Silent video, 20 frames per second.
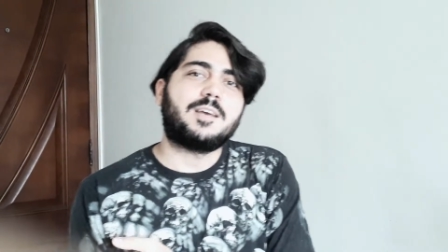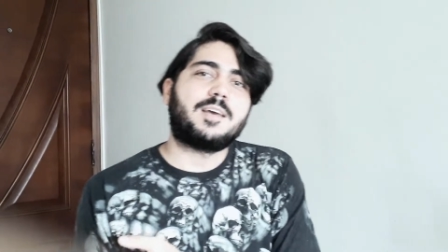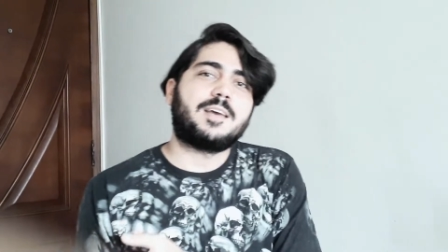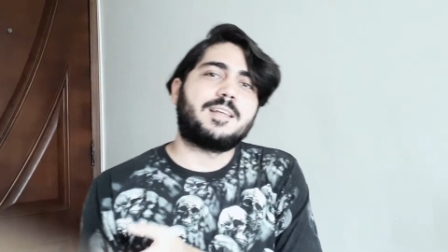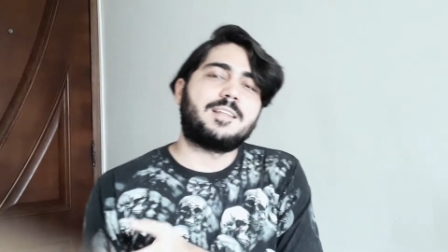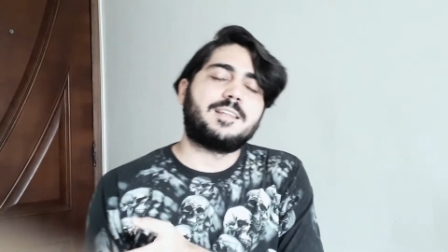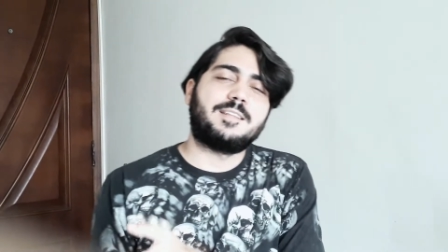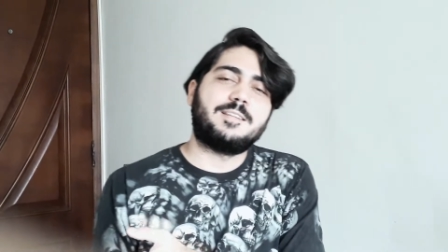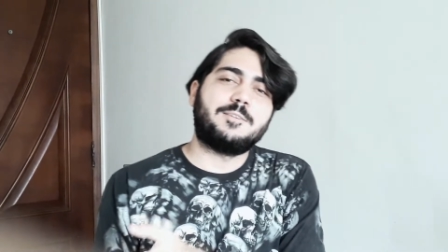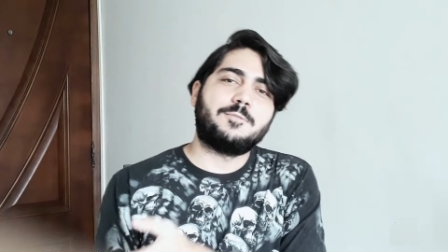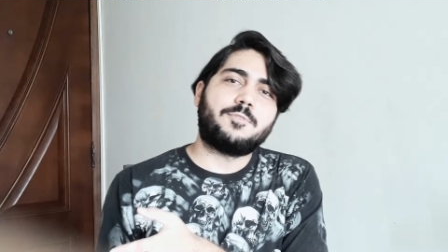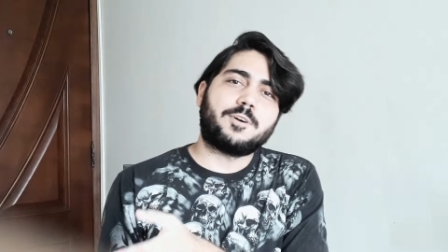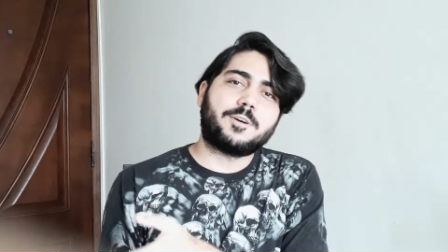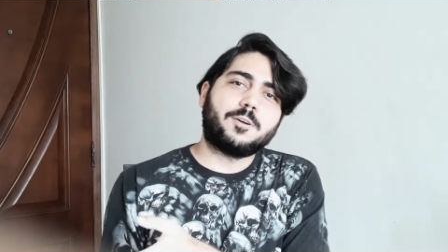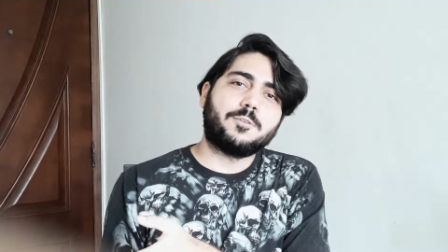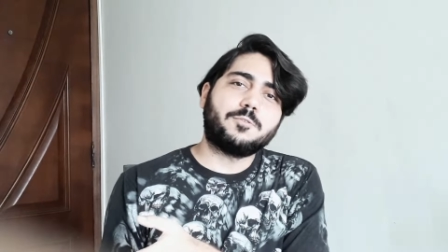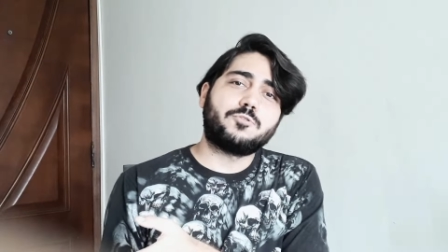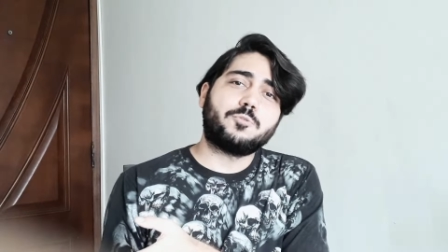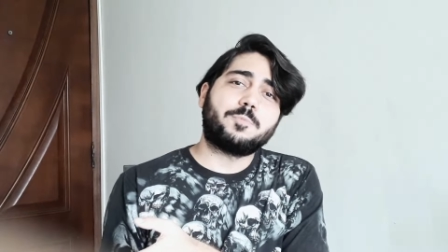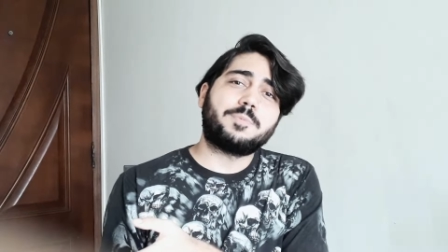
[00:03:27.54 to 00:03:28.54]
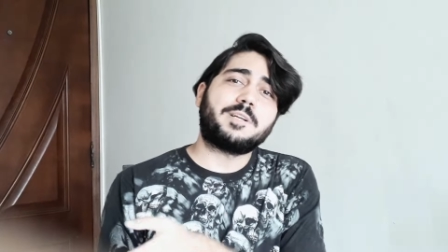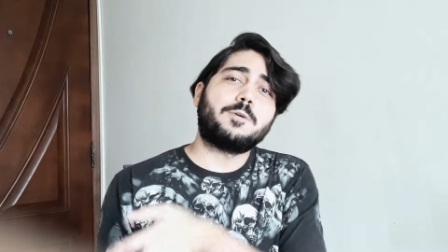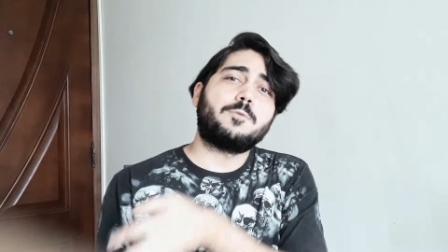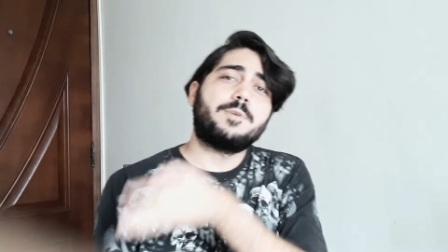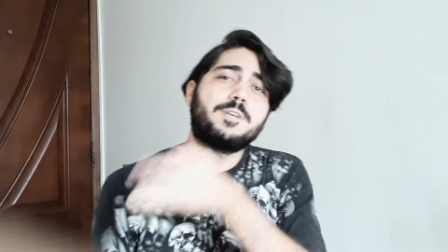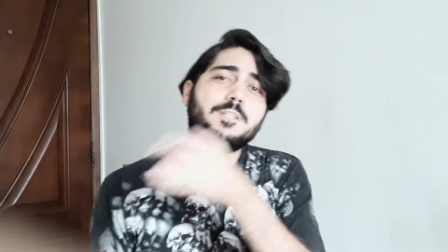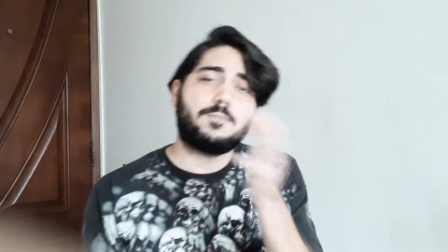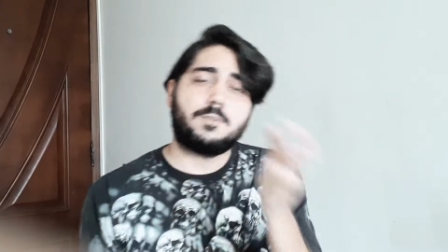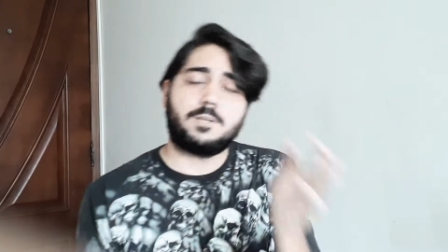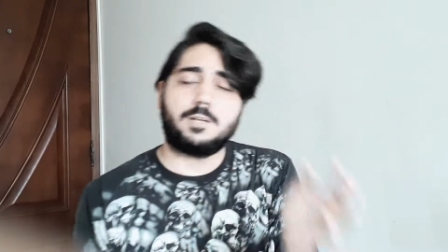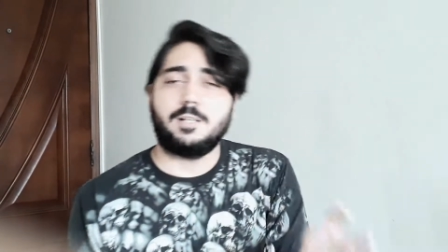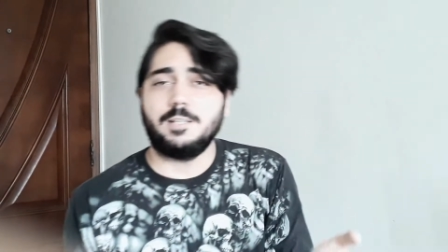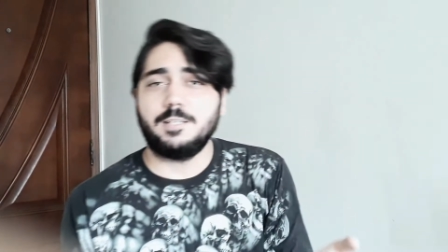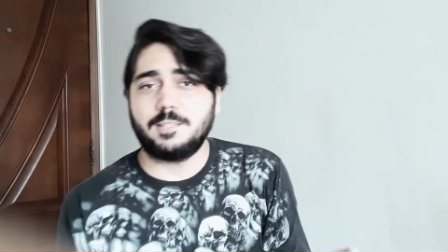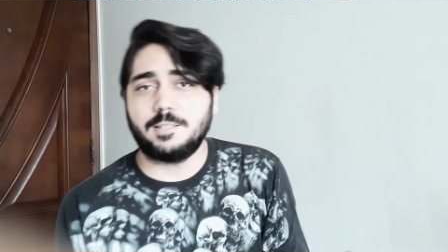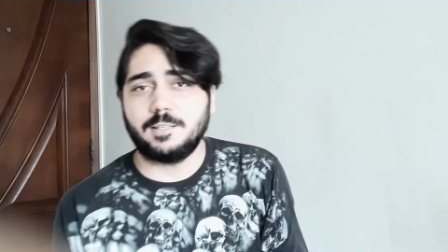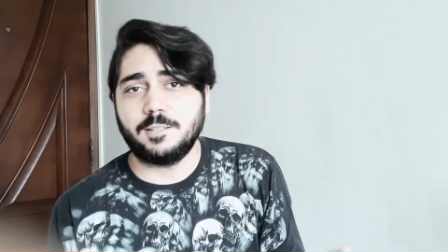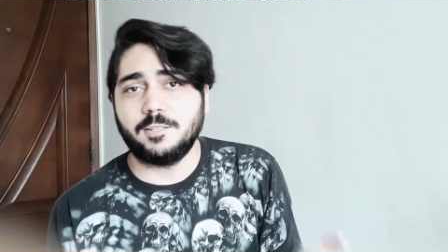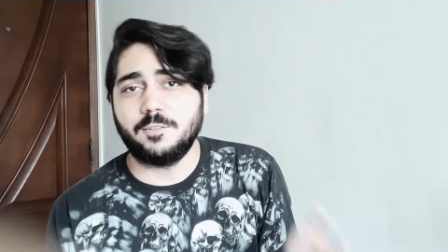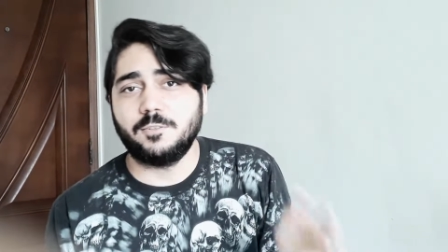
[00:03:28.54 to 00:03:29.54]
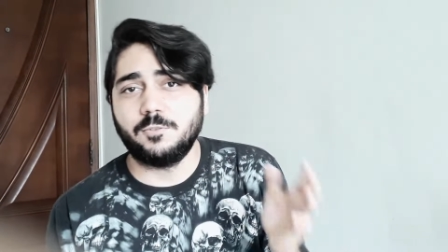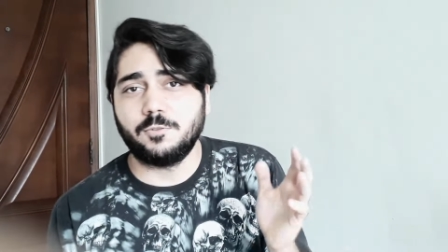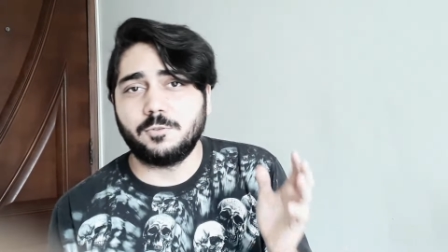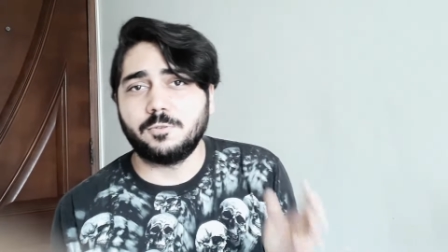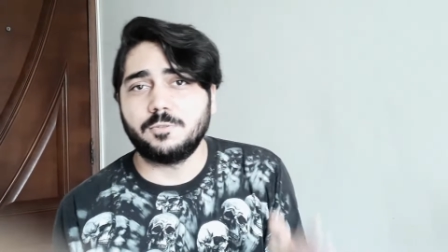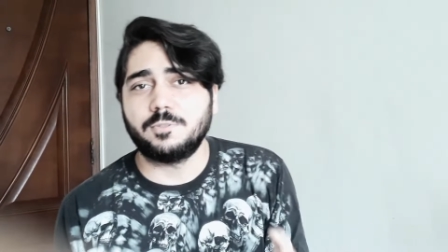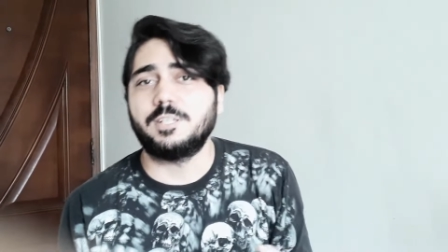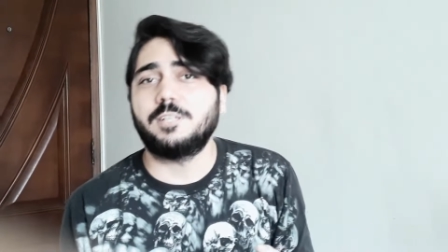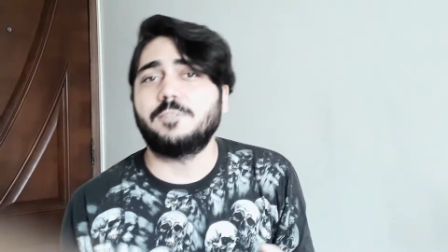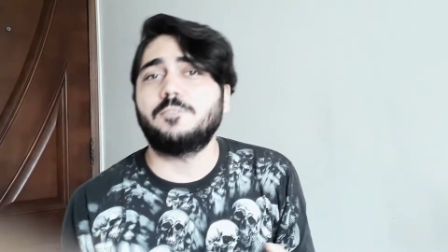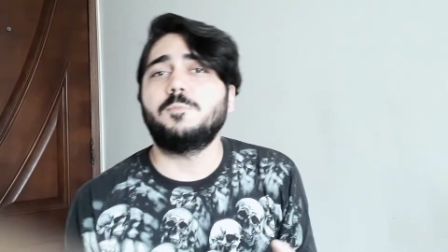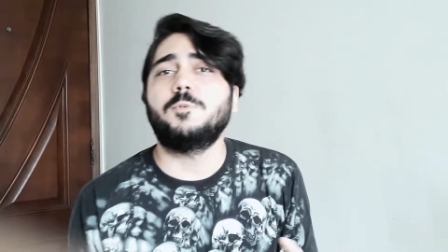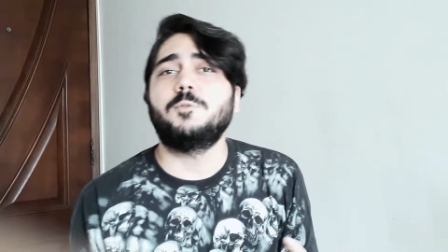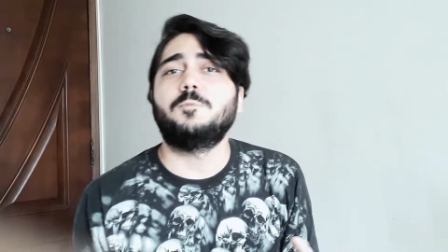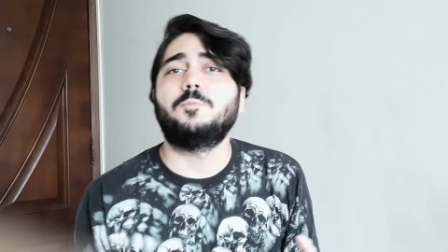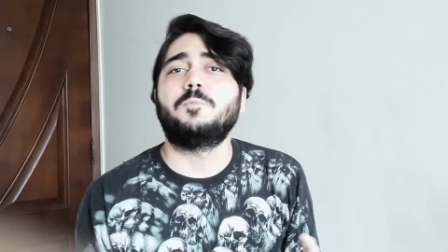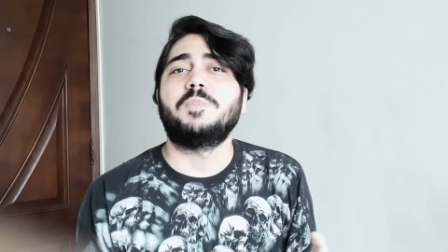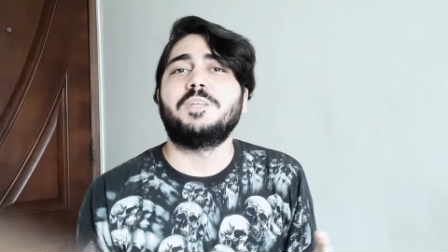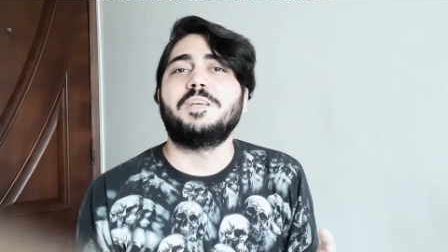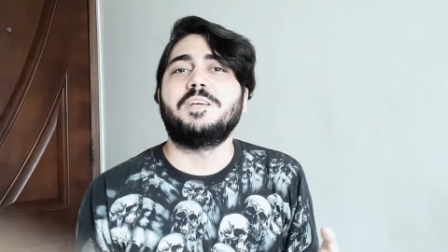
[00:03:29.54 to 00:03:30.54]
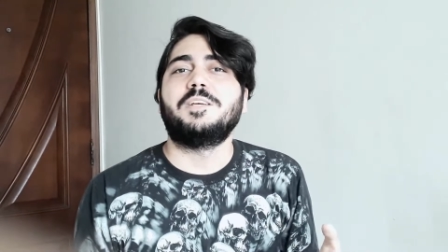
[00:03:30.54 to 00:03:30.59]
é, o vocal do Júpiter é o ex-vocalista do Concerto 1.